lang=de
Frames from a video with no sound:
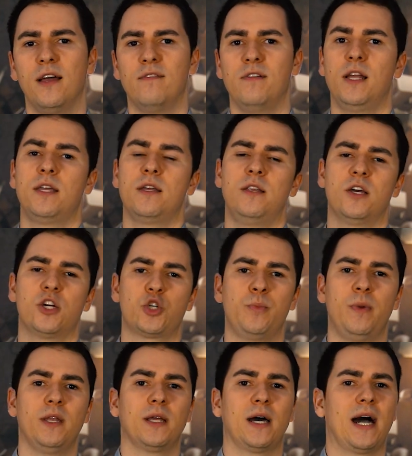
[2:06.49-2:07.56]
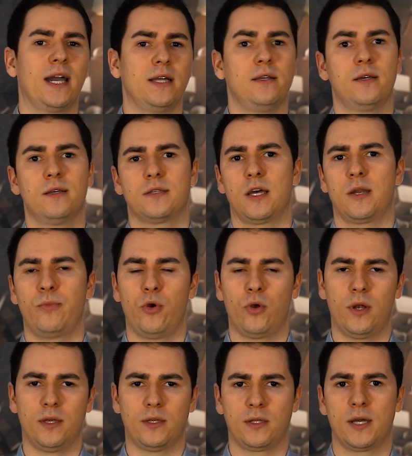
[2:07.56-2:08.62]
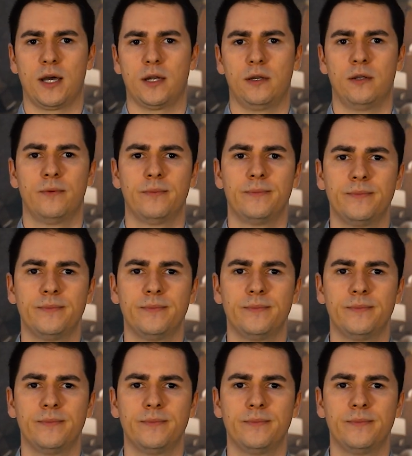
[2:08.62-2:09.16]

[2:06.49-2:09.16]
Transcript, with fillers: welche dir später einiges ermöglichen kann.